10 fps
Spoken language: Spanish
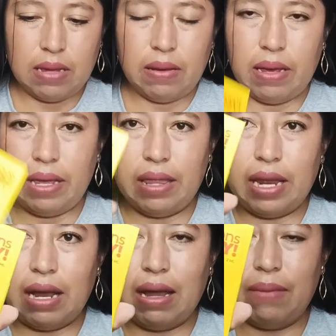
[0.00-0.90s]
Eh,
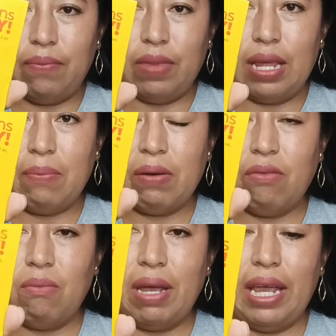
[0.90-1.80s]
de la, del
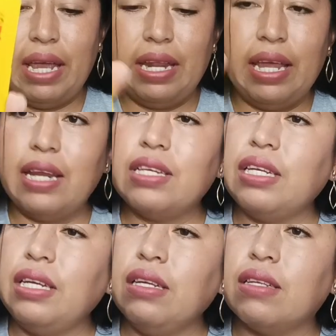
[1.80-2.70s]
perfume
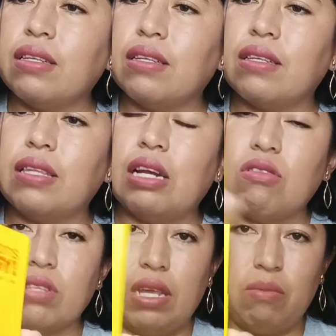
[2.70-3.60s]
Energy, de
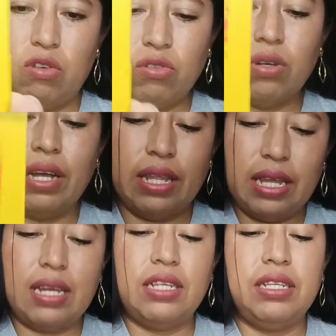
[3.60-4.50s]
los Emotion
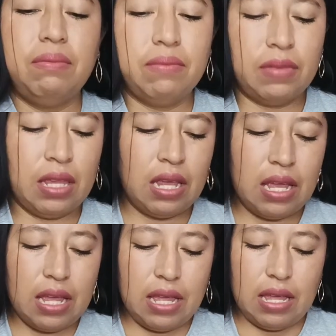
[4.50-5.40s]
Energy
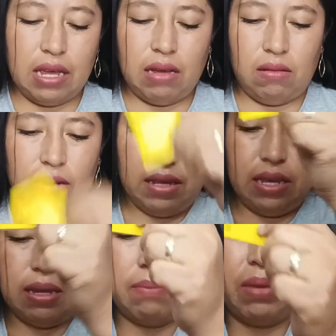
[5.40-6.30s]

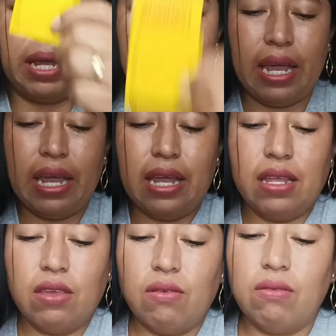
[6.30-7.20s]
en
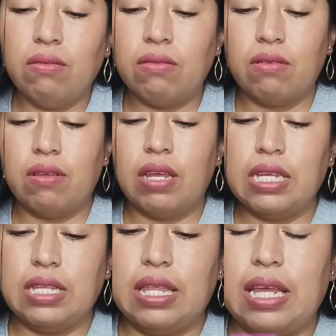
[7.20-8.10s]
pequeño.
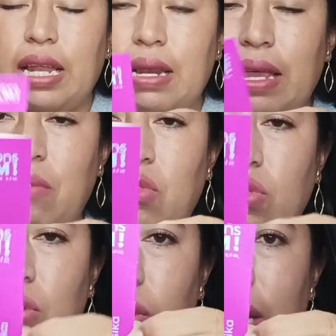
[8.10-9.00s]
Este del
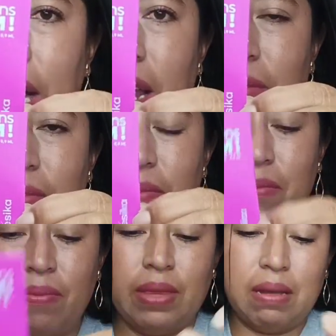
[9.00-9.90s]
Emotion Calm
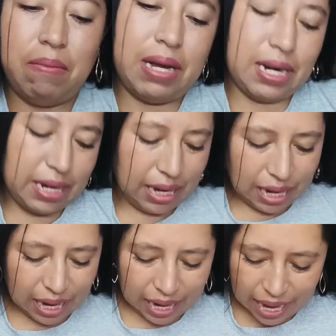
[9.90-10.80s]
para
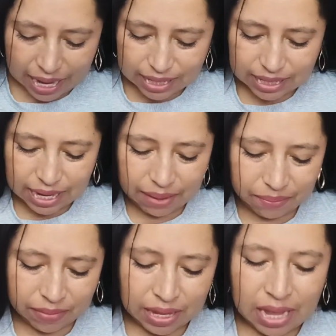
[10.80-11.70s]
relajarse.
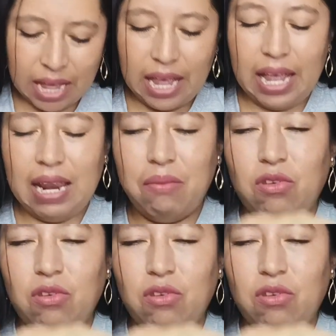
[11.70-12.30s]
El